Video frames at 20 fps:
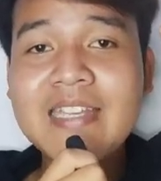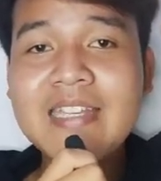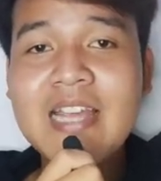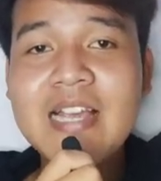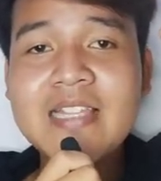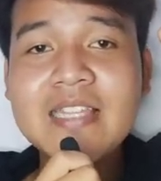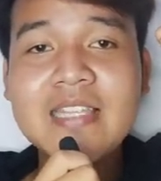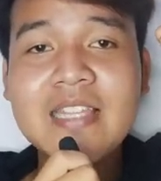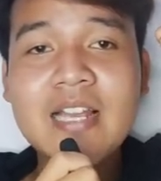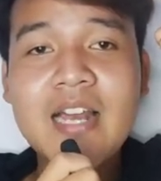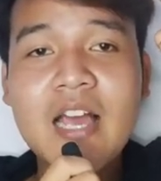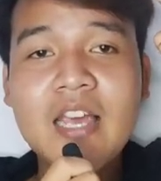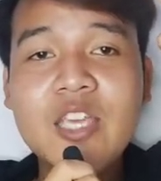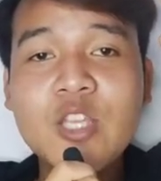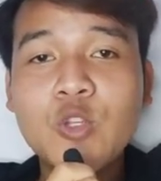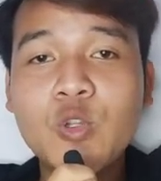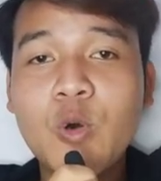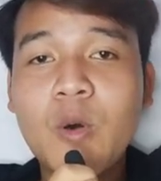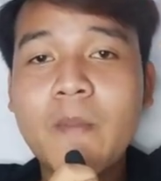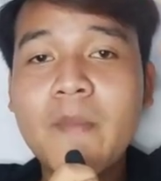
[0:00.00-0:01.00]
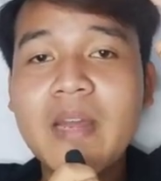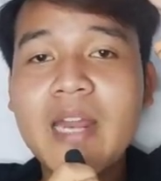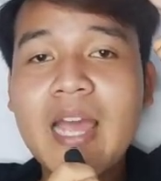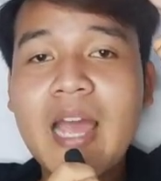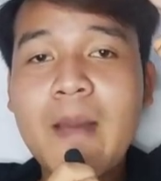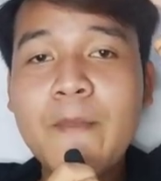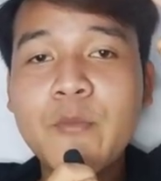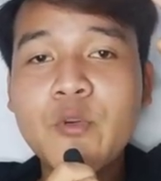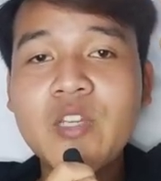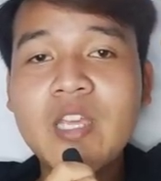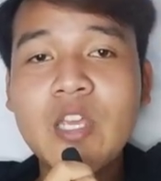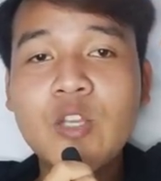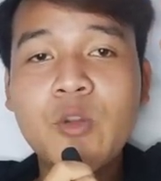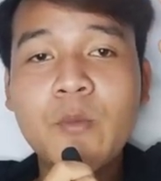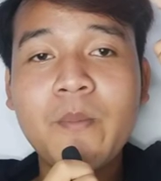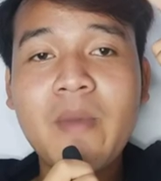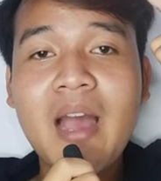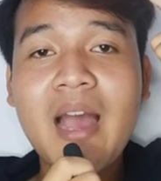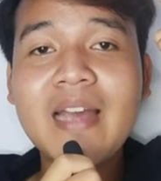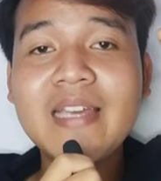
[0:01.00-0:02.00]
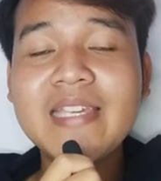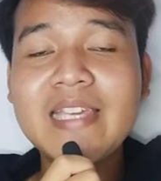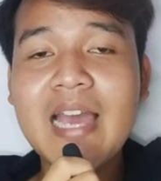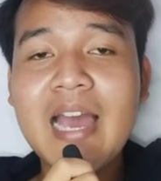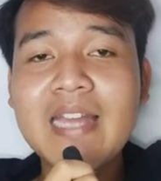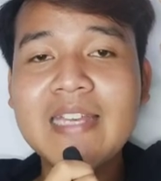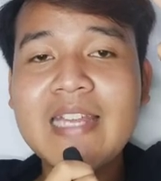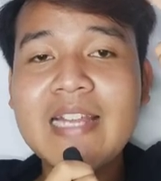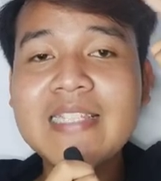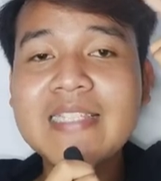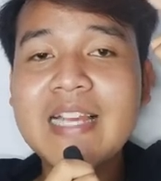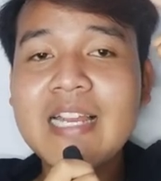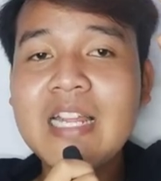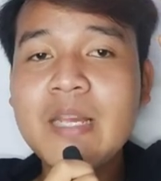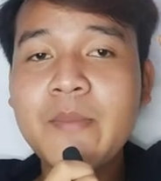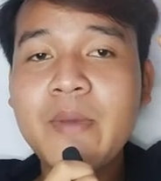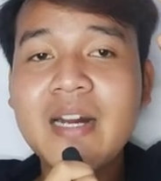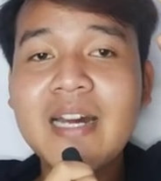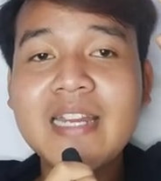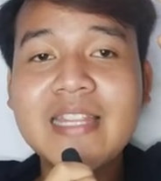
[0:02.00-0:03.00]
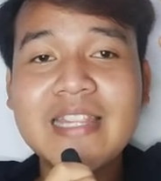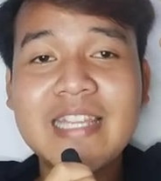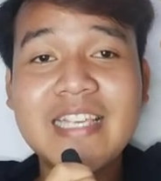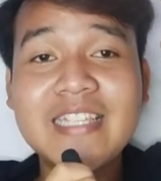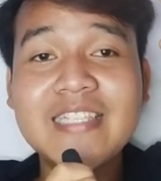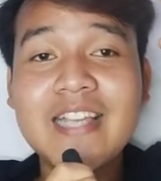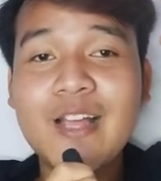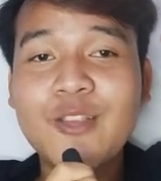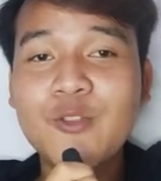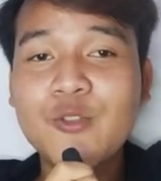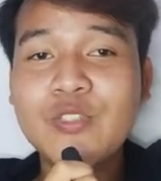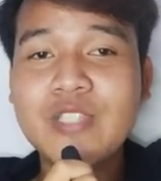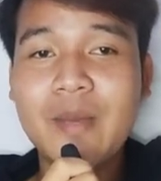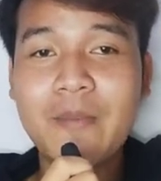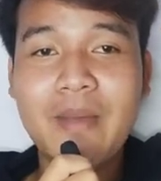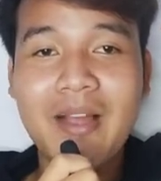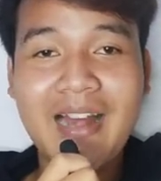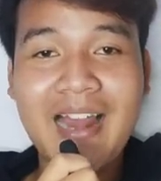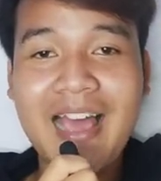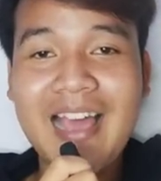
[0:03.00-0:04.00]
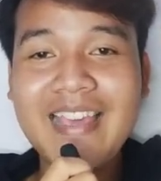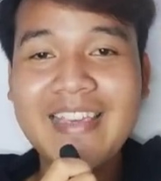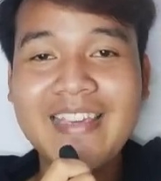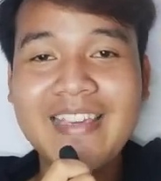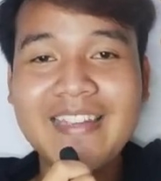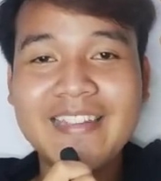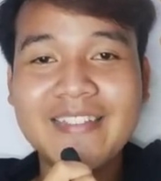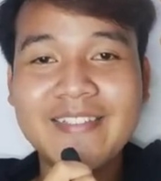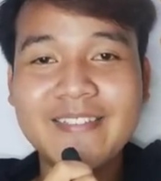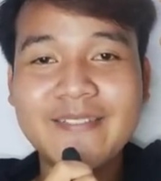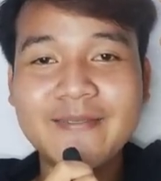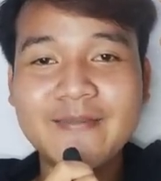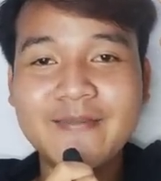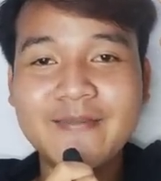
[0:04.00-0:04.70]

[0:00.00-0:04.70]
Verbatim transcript: Dan setelah itu mereka pun hidup bahagia dan saling mengerti satu sama lain.